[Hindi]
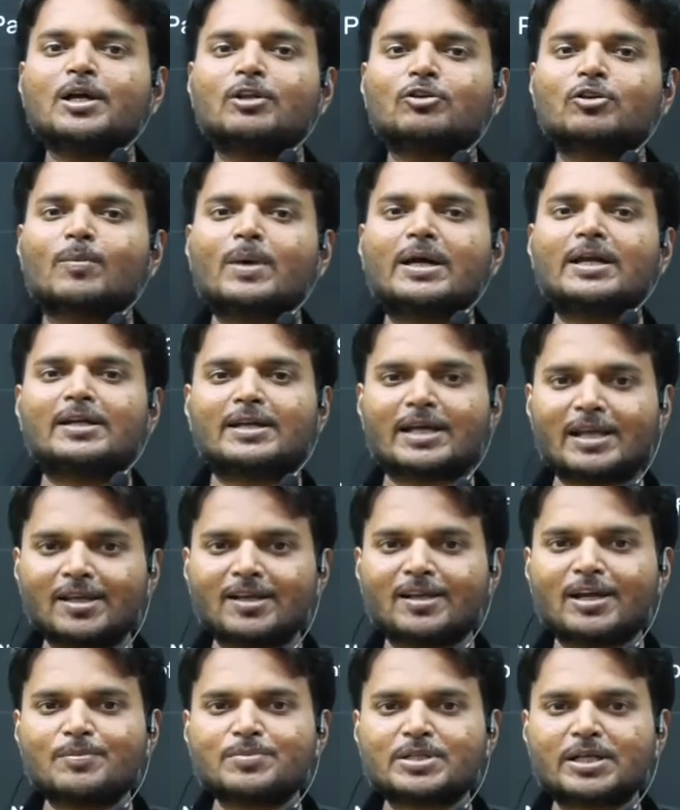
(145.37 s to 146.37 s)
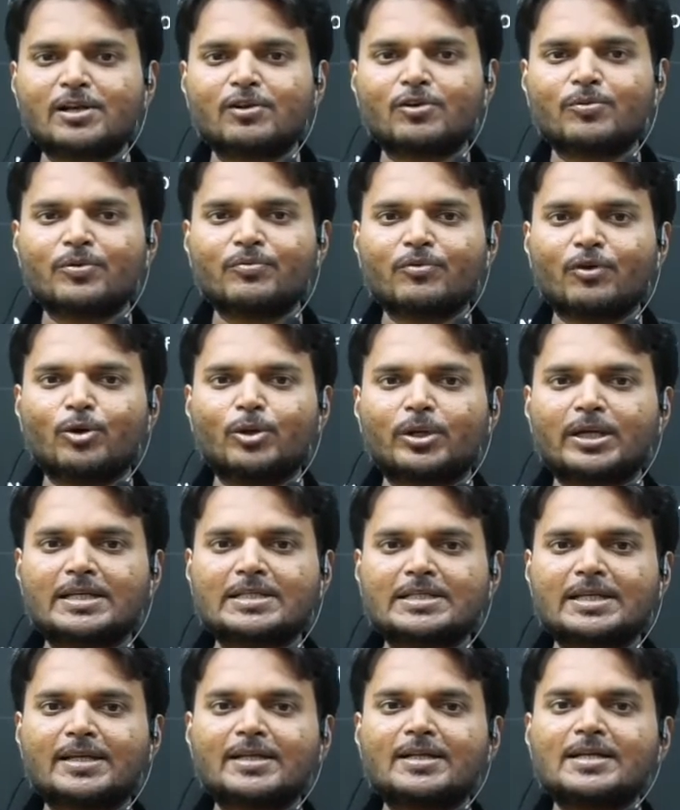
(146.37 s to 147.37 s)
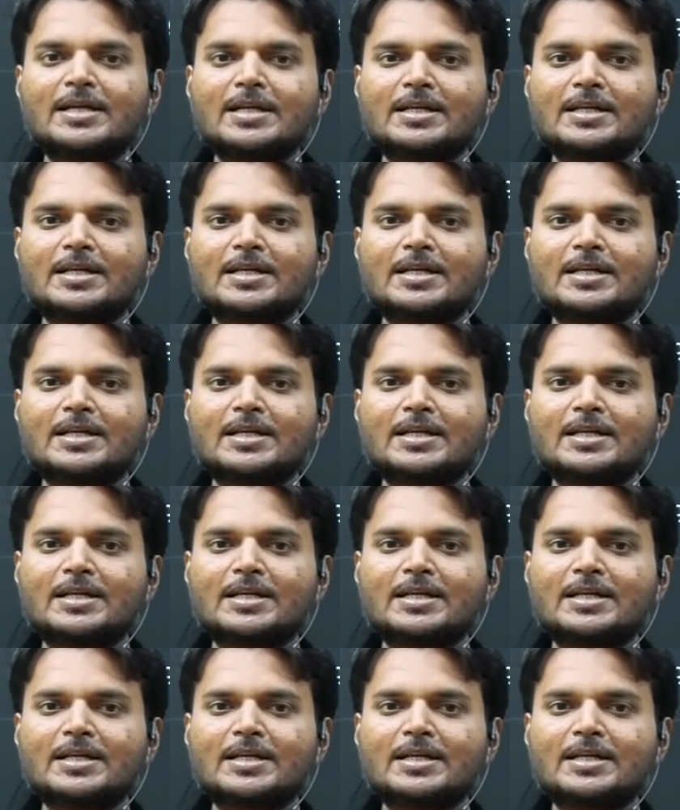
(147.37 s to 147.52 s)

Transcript: तो हमारे टेलीग्राम चैनल को भी फॉलो कीजिए